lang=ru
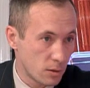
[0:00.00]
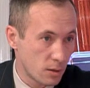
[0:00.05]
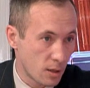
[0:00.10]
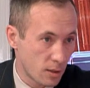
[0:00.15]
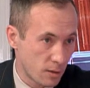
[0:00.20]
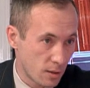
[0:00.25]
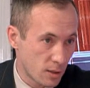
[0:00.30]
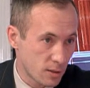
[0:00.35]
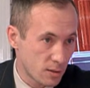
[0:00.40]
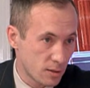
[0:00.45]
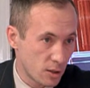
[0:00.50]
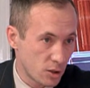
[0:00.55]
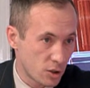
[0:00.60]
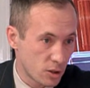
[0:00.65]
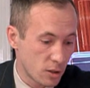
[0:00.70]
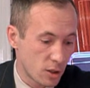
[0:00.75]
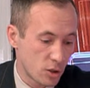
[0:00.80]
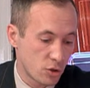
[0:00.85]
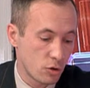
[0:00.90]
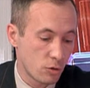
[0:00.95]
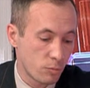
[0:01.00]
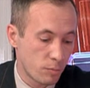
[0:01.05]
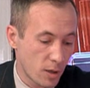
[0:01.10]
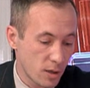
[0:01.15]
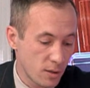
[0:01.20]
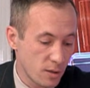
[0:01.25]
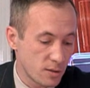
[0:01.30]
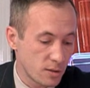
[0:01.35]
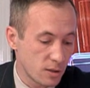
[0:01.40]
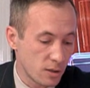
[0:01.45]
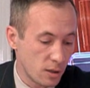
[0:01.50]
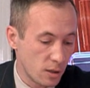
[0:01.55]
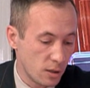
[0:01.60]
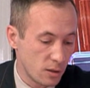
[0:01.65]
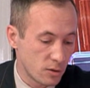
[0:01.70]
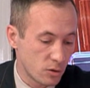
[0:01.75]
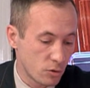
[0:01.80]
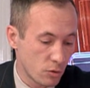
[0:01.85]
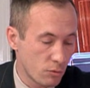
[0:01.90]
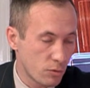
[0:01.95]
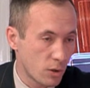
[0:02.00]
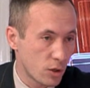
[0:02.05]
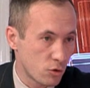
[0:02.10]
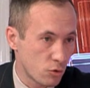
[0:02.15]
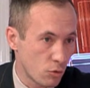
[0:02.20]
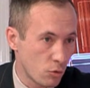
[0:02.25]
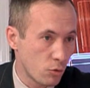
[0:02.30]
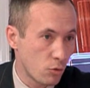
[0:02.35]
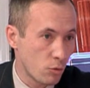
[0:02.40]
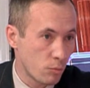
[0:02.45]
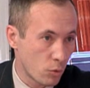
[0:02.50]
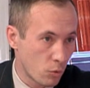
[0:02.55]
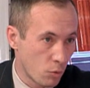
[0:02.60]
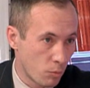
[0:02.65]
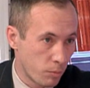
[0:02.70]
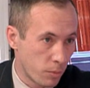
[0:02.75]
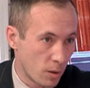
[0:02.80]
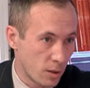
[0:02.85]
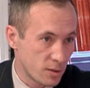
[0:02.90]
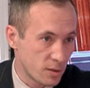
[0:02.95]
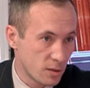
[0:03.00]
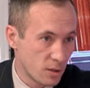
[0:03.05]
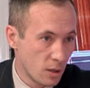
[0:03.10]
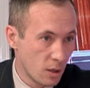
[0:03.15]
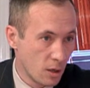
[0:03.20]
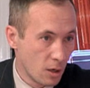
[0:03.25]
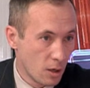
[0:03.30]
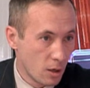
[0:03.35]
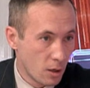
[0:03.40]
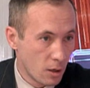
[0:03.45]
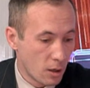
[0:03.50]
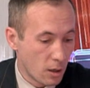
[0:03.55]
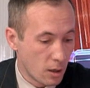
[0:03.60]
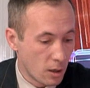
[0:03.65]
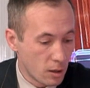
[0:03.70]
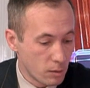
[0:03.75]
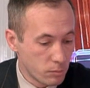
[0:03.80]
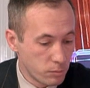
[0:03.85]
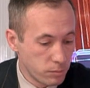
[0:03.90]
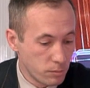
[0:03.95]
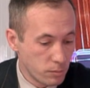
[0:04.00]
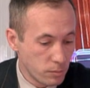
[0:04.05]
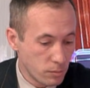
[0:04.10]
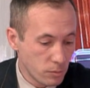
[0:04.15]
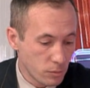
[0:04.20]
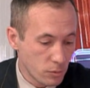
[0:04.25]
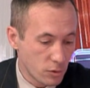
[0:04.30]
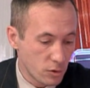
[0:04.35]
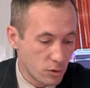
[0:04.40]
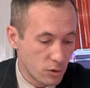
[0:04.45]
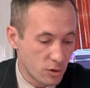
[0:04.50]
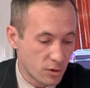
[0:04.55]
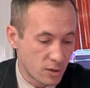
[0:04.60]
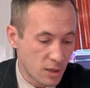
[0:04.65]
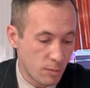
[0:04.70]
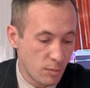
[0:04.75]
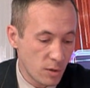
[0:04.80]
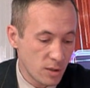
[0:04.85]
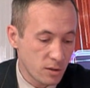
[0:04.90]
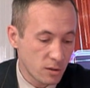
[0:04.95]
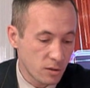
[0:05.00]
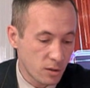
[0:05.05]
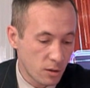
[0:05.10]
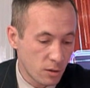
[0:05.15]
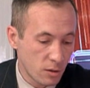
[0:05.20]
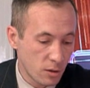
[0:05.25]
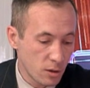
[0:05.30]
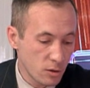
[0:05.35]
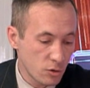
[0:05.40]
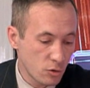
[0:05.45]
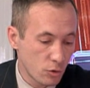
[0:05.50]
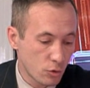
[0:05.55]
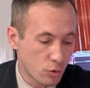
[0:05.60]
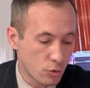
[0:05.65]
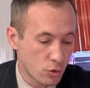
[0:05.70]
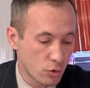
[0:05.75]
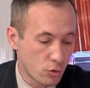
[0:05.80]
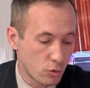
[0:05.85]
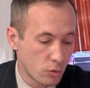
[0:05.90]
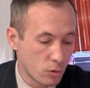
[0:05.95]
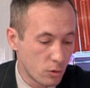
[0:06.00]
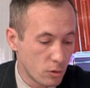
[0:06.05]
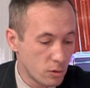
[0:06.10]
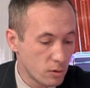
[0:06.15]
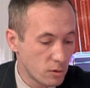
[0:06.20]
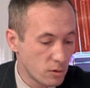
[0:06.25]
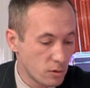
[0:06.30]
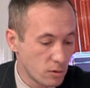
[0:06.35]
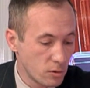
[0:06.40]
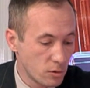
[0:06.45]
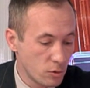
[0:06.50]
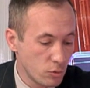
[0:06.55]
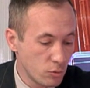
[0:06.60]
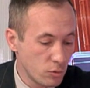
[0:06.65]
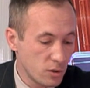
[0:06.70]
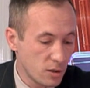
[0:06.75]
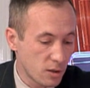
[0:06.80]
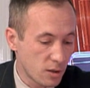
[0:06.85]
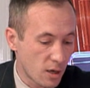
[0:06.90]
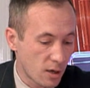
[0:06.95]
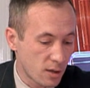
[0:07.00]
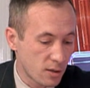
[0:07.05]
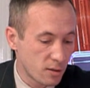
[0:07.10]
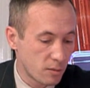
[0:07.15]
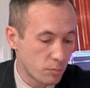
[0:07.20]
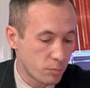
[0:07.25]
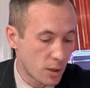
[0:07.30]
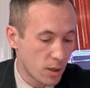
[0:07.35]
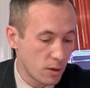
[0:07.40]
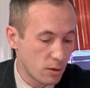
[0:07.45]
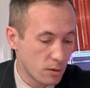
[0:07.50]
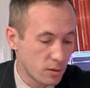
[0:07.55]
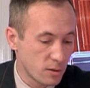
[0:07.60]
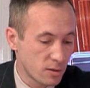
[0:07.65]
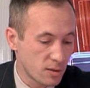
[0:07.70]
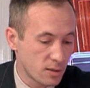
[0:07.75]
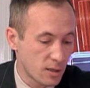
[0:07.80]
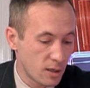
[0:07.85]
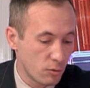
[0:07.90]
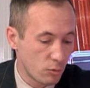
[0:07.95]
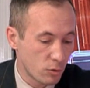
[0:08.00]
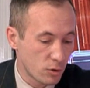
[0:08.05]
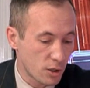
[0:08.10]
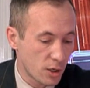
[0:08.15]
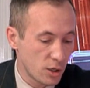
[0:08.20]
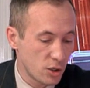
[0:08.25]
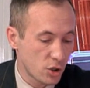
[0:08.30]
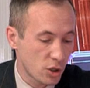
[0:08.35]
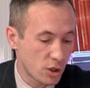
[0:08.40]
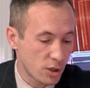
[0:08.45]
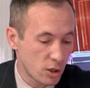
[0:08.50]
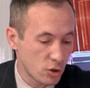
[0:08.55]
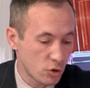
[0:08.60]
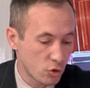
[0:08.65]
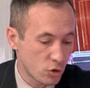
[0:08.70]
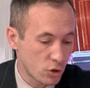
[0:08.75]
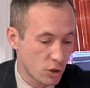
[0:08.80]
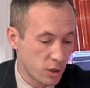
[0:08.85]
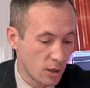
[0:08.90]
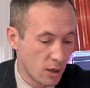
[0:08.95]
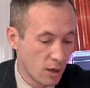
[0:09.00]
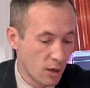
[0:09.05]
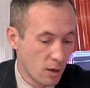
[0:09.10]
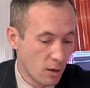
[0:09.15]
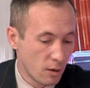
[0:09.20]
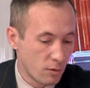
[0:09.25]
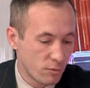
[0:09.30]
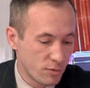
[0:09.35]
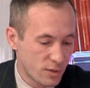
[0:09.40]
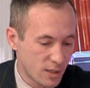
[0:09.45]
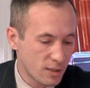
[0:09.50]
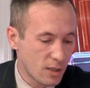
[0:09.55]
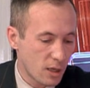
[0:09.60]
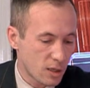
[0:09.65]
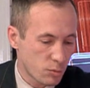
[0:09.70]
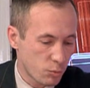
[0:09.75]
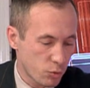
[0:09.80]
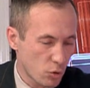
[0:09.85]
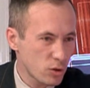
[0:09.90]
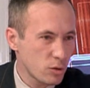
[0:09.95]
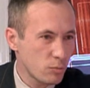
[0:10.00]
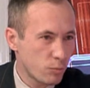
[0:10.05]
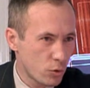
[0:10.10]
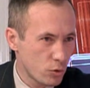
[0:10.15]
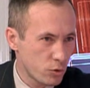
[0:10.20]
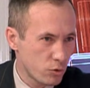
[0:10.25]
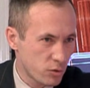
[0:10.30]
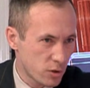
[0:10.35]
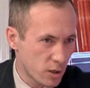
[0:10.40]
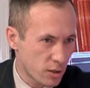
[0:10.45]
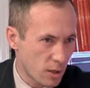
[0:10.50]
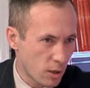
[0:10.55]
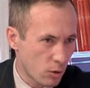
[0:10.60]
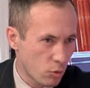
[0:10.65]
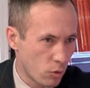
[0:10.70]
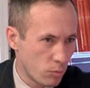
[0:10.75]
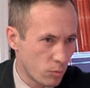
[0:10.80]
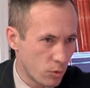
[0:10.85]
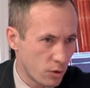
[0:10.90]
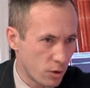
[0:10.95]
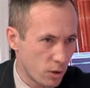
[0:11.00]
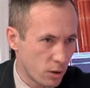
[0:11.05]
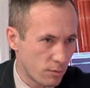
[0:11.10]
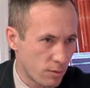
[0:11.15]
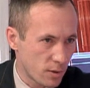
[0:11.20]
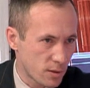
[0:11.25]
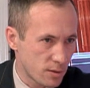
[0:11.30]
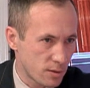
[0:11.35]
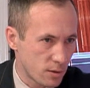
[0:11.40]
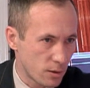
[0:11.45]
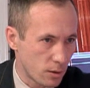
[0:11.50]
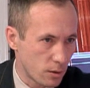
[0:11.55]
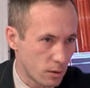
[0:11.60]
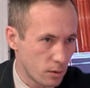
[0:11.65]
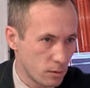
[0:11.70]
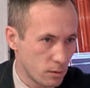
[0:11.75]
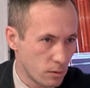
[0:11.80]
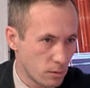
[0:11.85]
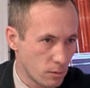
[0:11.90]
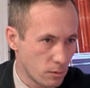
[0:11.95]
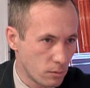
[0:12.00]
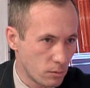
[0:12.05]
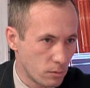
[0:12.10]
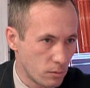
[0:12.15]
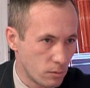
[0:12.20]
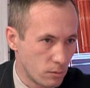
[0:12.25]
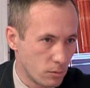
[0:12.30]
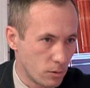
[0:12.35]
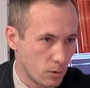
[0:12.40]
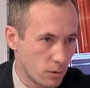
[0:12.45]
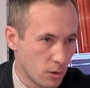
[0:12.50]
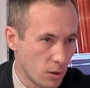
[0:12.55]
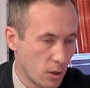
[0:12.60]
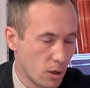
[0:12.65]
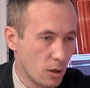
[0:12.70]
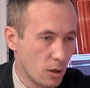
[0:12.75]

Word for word: Это однозначно начнет падать, и снова начнут ее покупать. А, заметил тенденцию, то, что э, люди, как правило, стали, вот раньше хорошо шли, всегда спросом пользуются однокомнатные квартиры. Вот. Ну